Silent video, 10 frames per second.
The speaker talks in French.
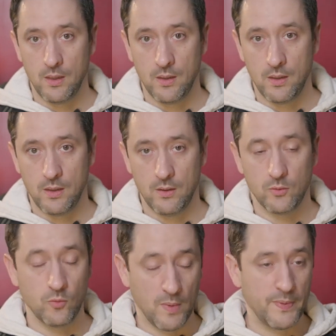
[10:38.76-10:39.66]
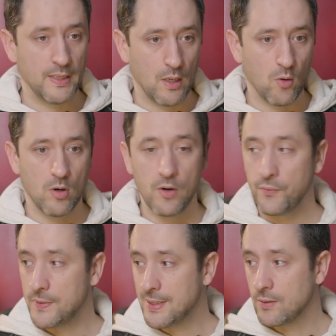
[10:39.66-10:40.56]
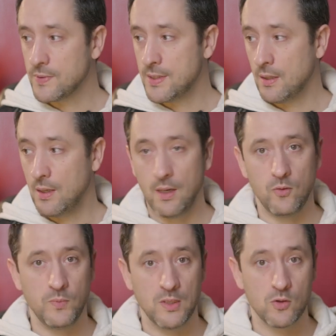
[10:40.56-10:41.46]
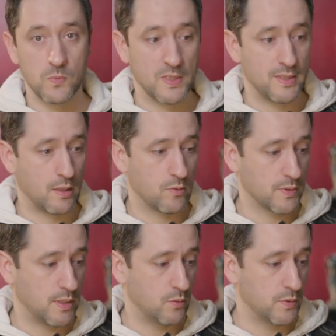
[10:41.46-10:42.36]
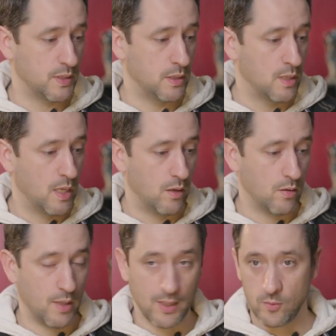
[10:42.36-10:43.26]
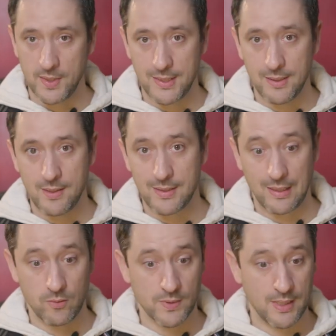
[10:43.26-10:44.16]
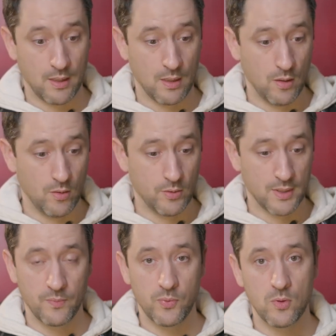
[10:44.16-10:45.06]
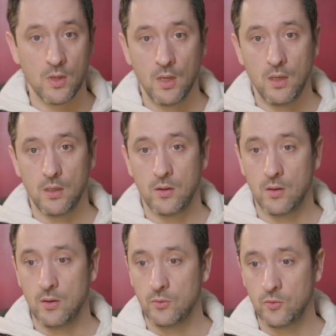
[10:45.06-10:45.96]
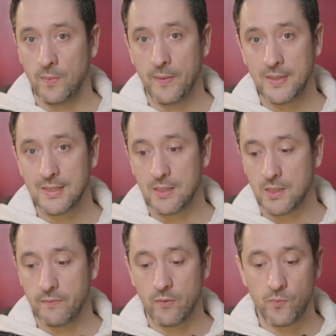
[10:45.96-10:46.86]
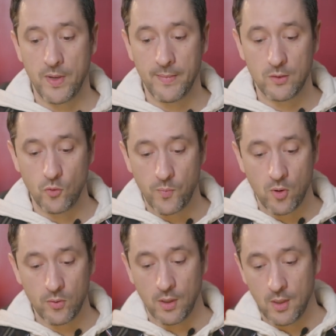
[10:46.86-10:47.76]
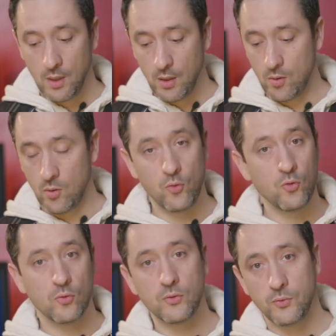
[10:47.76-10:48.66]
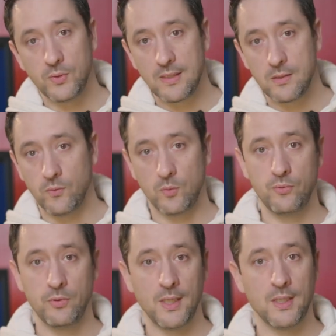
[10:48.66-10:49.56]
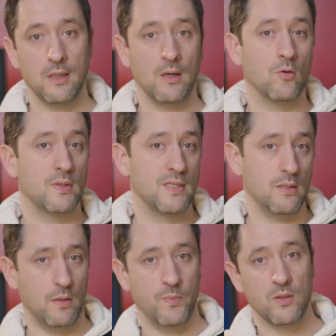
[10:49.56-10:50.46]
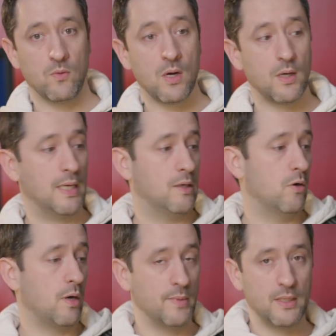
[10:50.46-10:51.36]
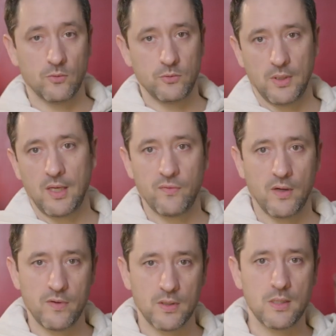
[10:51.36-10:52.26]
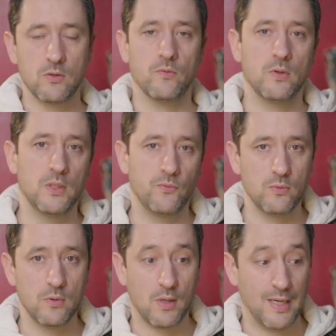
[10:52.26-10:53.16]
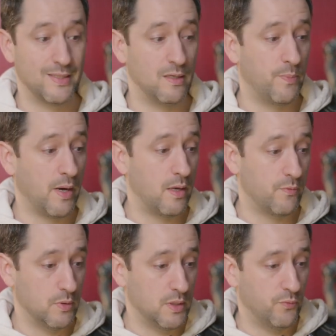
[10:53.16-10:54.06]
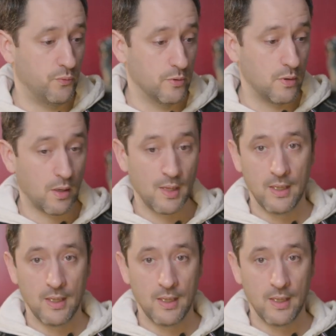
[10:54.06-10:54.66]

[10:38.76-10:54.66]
euh, Tone mapping et le roll-off, ça concerne la luminance, mais ça concerne aussi euh, la chromacité, ça concerne le teint de peau. Euh, Tone mapping c'est ce qui va vous permettre de prendre euh, le contenu qui est sur votre Blu-ray qui est en DCI-P3 et de le ramener dans du REC 2020 qui est sur votre diffuseur. Et c'est pareil, votre diffuseur,